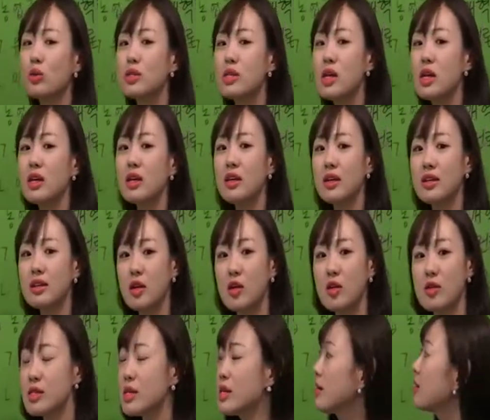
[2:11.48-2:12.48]
논쟁이라는
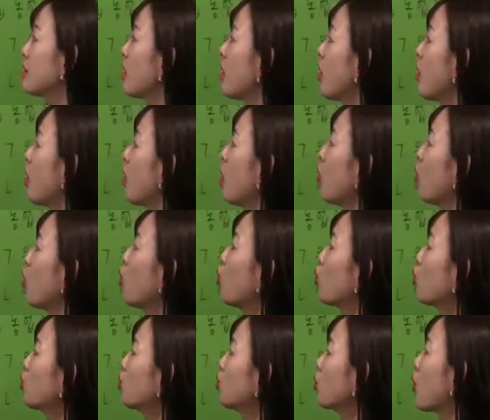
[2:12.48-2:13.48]
것은 어,
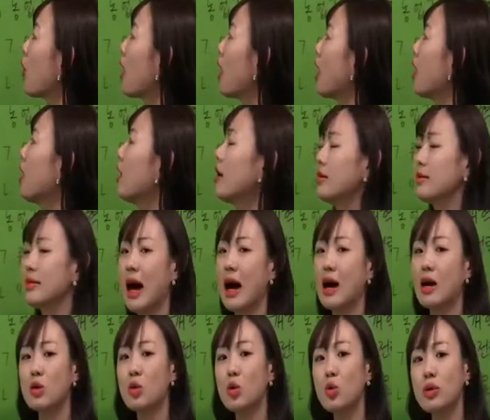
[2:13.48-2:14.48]
호론과
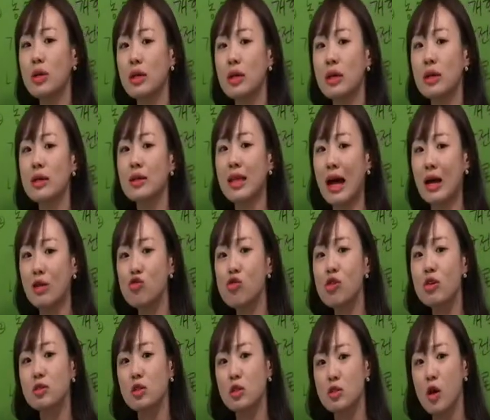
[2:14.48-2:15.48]
낙론이
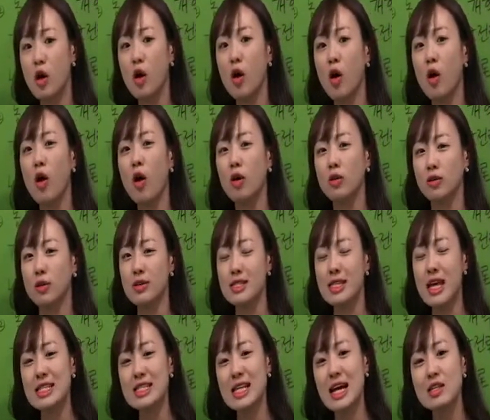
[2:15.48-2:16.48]
나누어져서 어떤
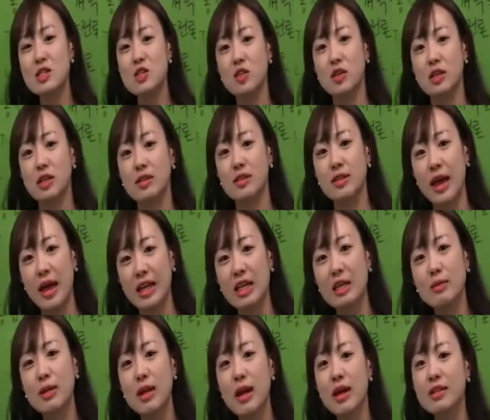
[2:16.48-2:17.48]
사상적인
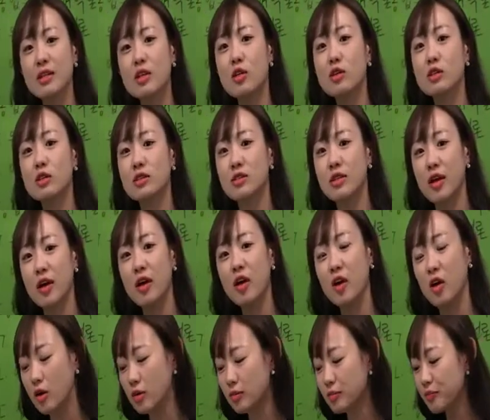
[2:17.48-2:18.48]
대립을 하는
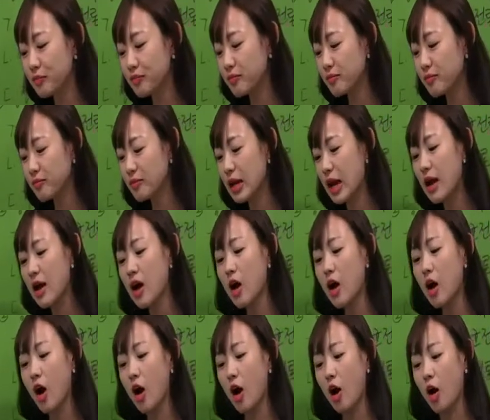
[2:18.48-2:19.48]
것인데요.
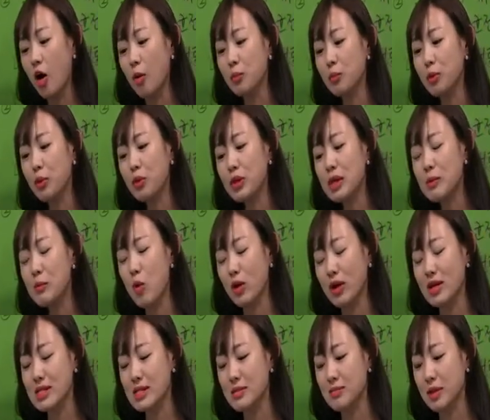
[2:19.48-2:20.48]
어, 표를
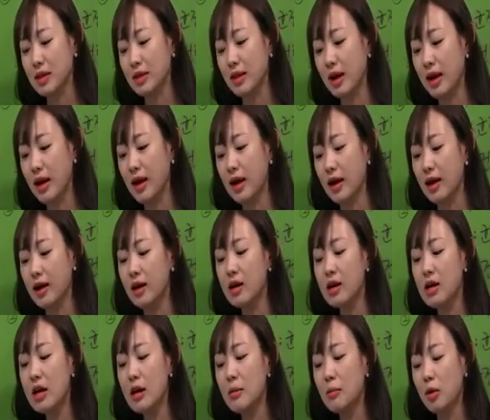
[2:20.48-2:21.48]
보겠습니다.
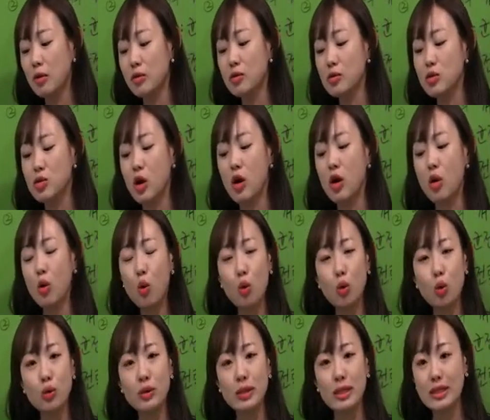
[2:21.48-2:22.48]
먼저
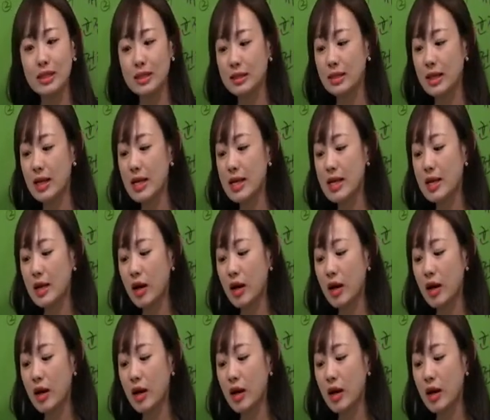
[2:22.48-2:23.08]
호로는